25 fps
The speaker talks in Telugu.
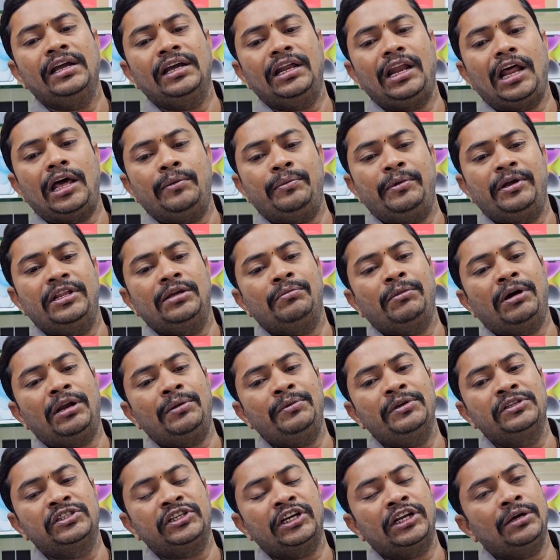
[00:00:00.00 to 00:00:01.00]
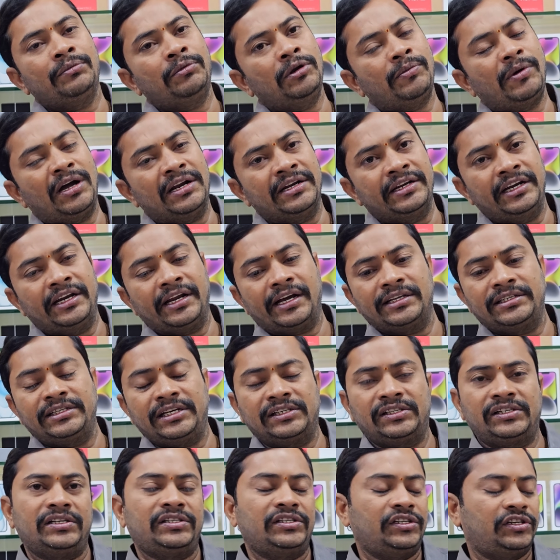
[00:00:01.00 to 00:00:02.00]
ఇలా అయిపోయింది మనం ఇచ్చేటప్పుడు బాగా నీట్గా
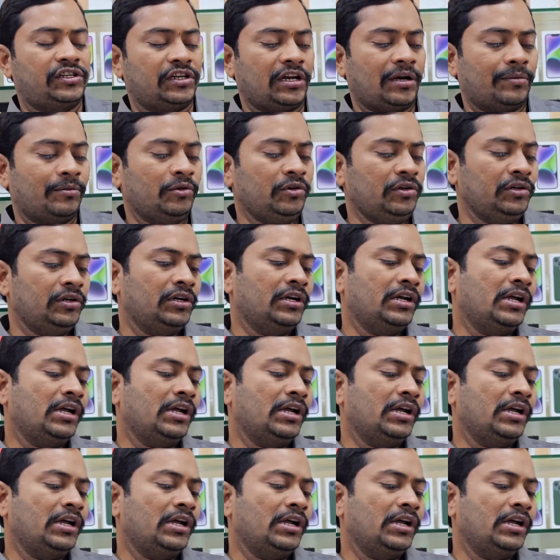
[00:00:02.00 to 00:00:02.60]
చెక్ చేసి ఇచ్చినాము